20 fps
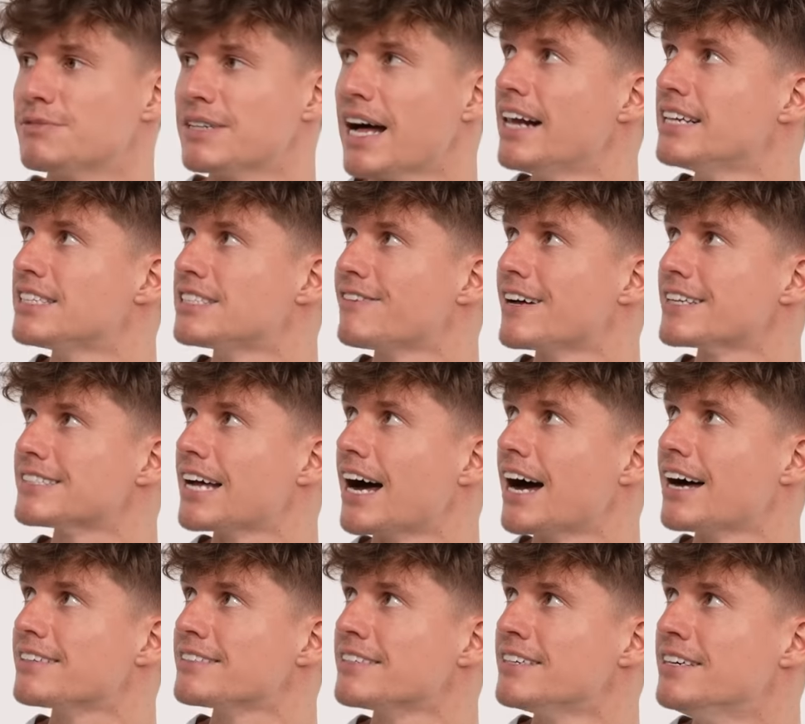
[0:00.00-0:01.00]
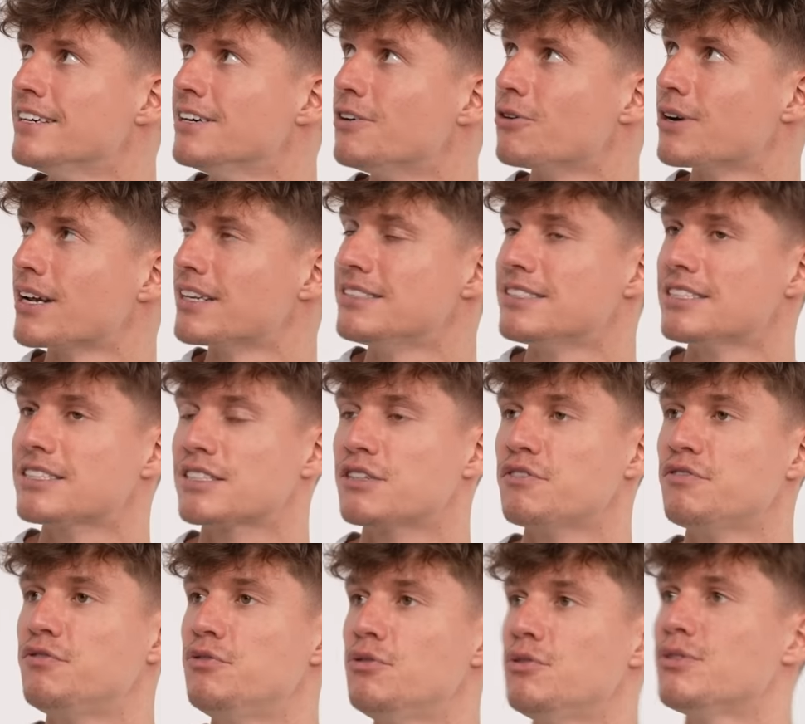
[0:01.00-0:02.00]
Salzwasser hat oder dieses
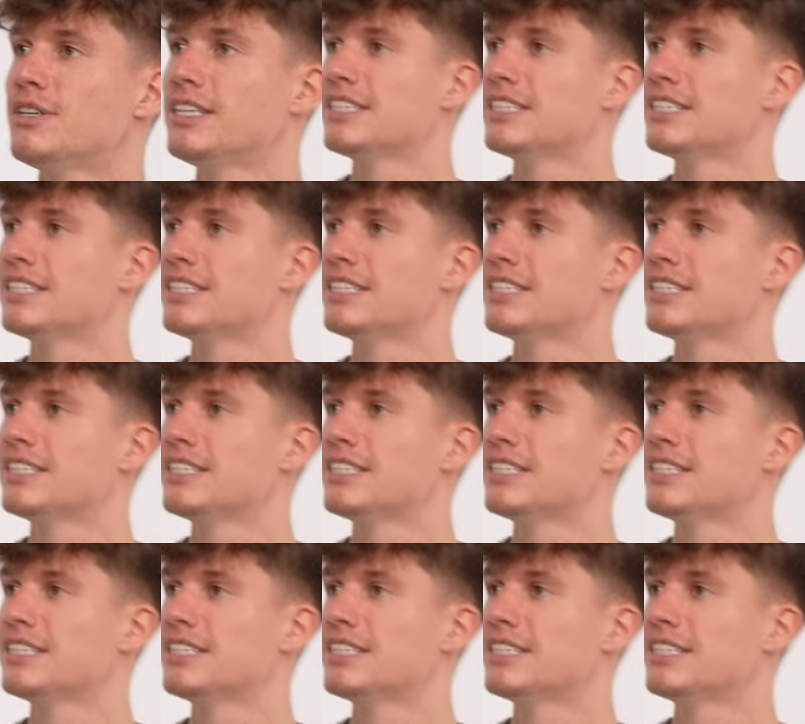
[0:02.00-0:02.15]
Gefühl, du